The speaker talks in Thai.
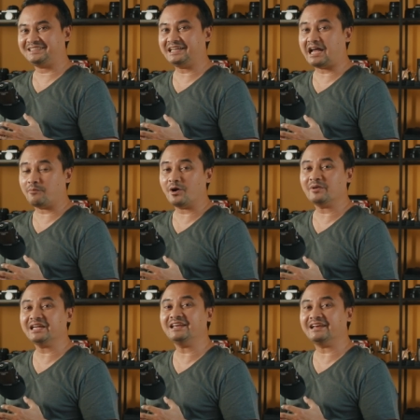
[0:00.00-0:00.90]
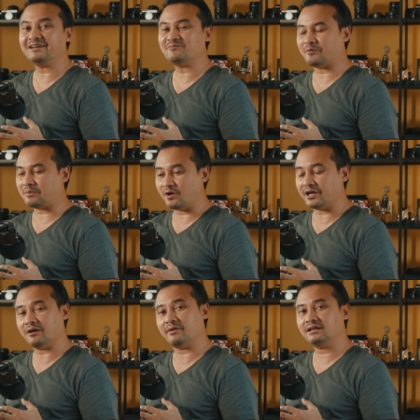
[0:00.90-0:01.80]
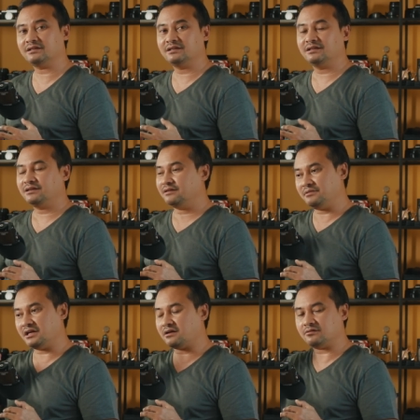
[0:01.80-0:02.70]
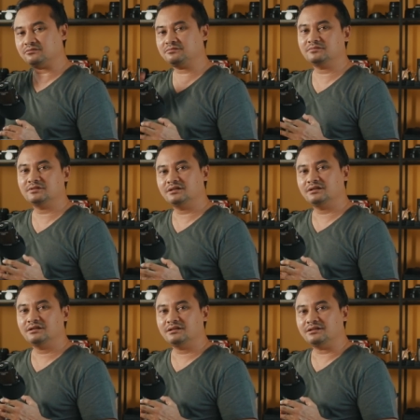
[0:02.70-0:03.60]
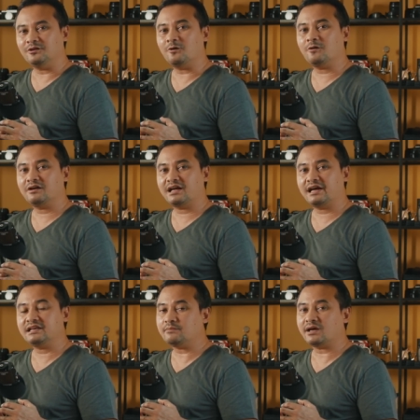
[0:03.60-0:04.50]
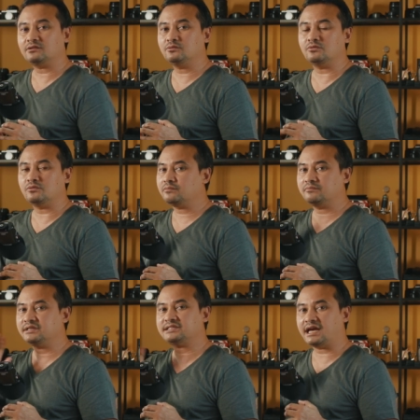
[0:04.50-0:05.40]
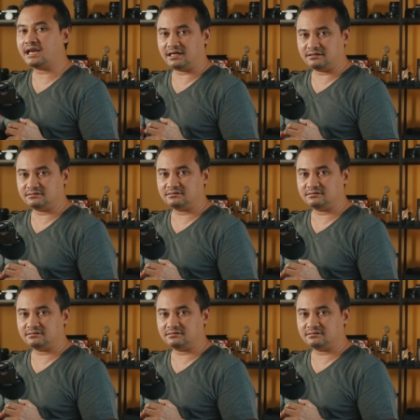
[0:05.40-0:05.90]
ยังถามบอยเมื่อกี้เลยนะผมว่าบอยเอาไหมพี่เอาโล 5D Mark II ไม่ใช้ละ